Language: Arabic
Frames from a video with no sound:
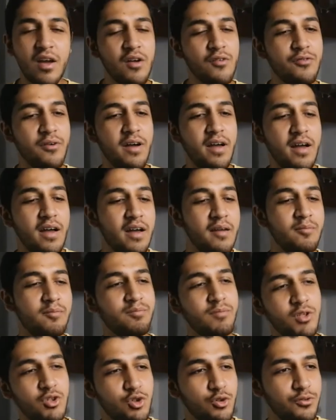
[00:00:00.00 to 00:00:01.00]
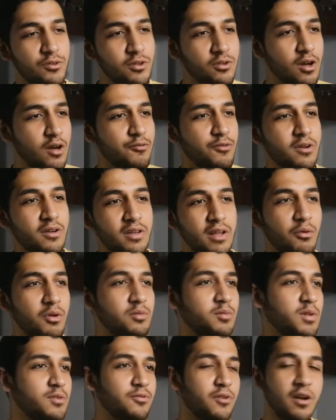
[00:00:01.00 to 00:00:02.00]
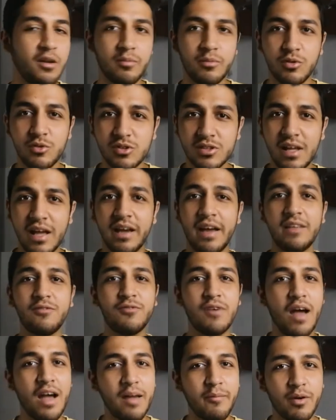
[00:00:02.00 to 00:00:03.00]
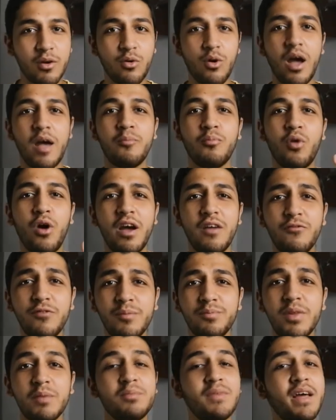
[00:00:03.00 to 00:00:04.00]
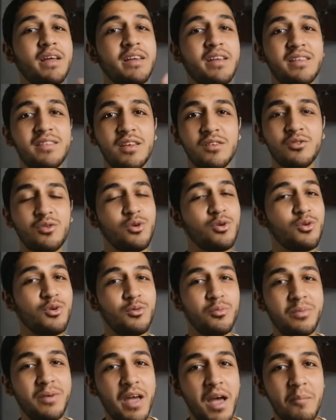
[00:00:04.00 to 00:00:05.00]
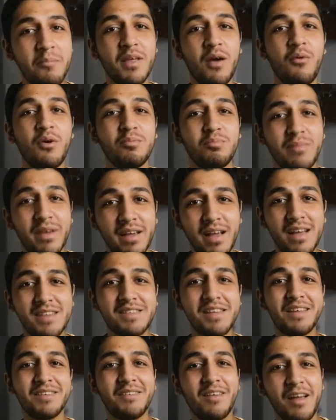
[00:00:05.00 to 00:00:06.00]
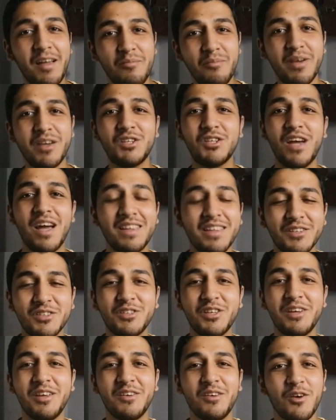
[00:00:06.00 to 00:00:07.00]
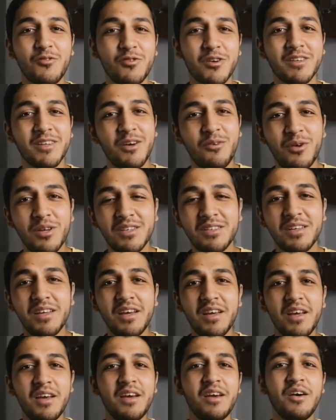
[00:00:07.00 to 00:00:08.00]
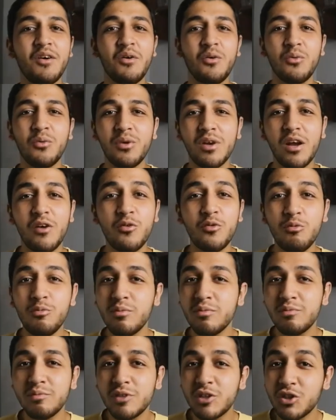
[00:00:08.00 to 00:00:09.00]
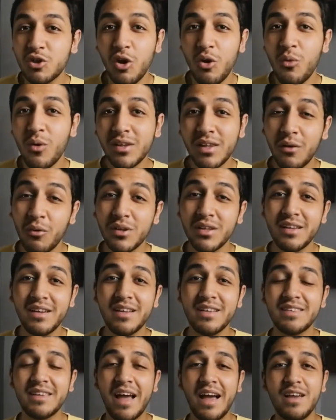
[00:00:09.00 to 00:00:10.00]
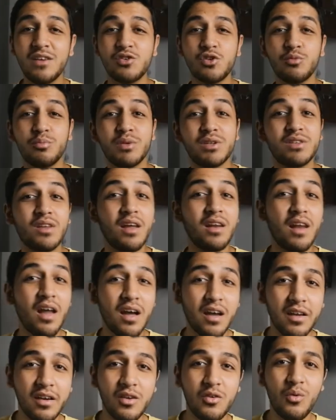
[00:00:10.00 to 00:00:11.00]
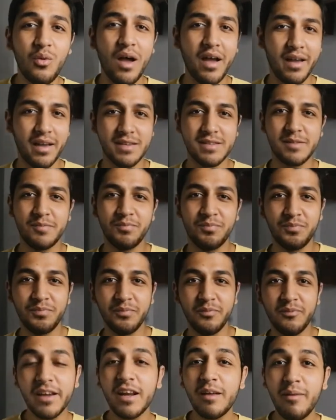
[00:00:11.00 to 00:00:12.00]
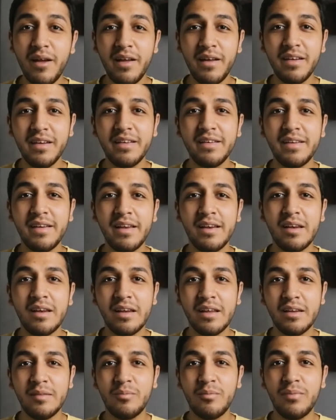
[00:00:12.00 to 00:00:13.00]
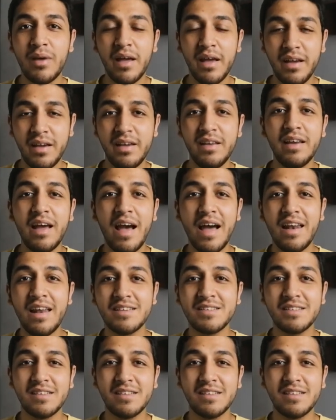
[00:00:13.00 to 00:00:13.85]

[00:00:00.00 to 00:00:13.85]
فبتشوف الكفر دوت بتتفرج من وسط حاجات فعجبك واحد معين فبتبدا ان انت تقول له بكام دوت بكذا طيب ماشي هات اشتري الكفر دوت ولو مش هو دوت اللي انت عايزه بتطلع غيره وهكذا الفكره بقى ان البائعين على